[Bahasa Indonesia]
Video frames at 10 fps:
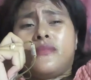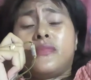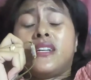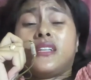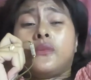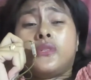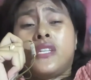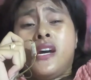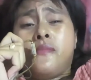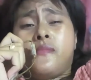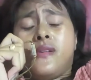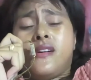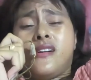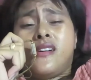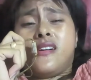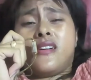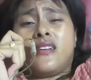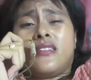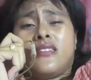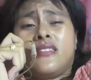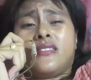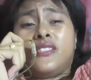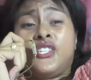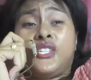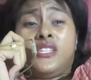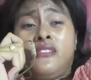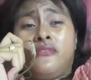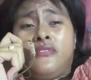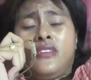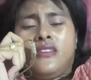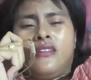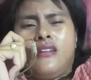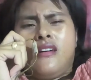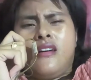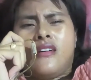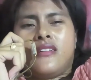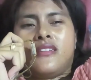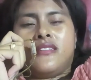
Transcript: mereka tuh siapa CCTV ah